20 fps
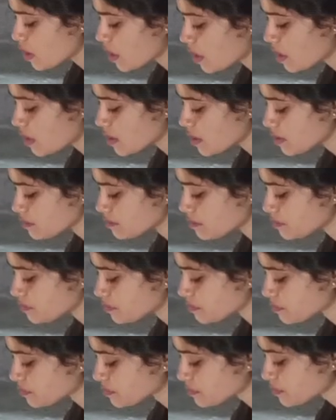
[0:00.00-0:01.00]
উপোস ছিল ও
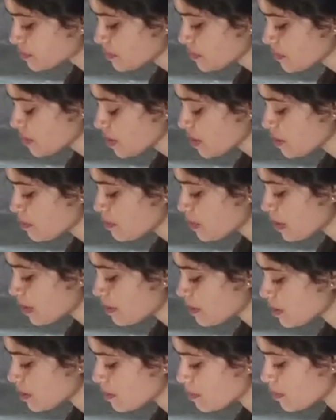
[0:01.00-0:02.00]

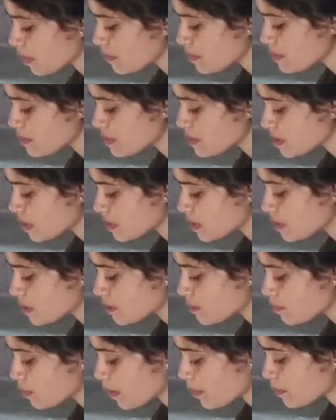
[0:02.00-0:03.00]
সকাল থেকেই বলছিল
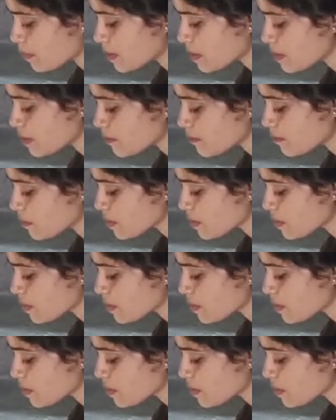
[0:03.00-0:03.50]
আমি পুজো করব